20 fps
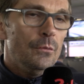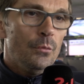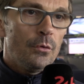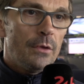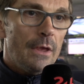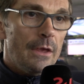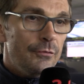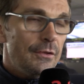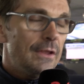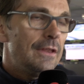Donc
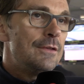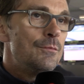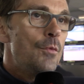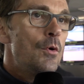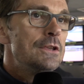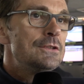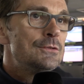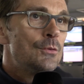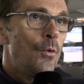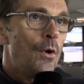
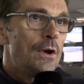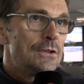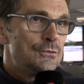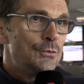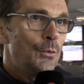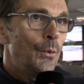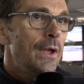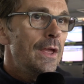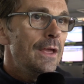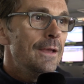effectivement, ils sont
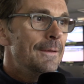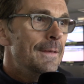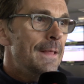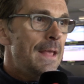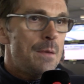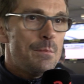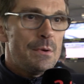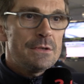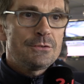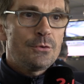rassurés
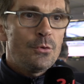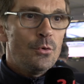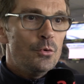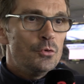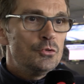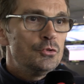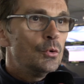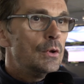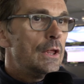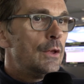parce
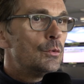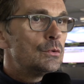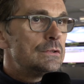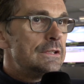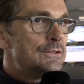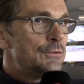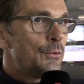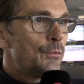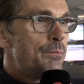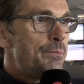que sur les
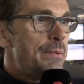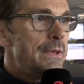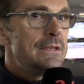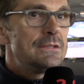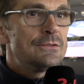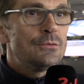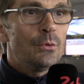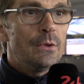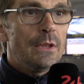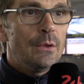conditions de
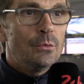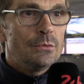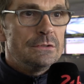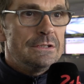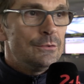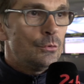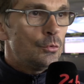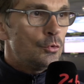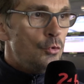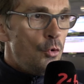piste, sur les
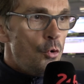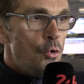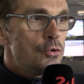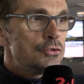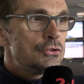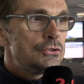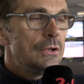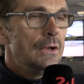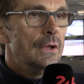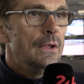conditions de
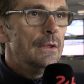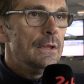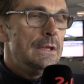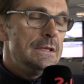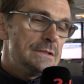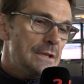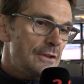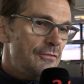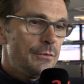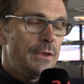course,
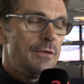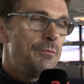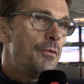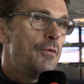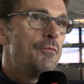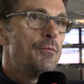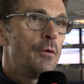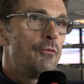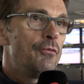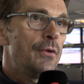ils savent qu'ils
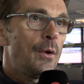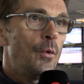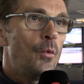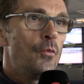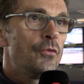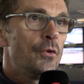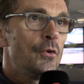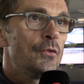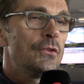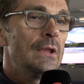peuvent me faire
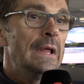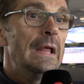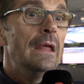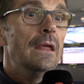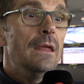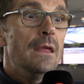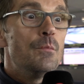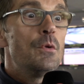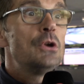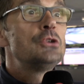confiance
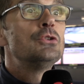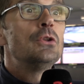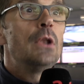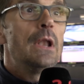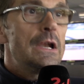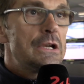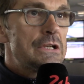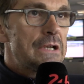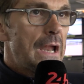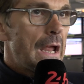et moi, je
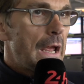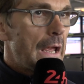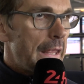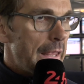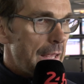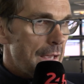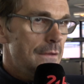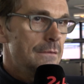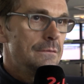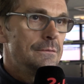ne lâcherai rien.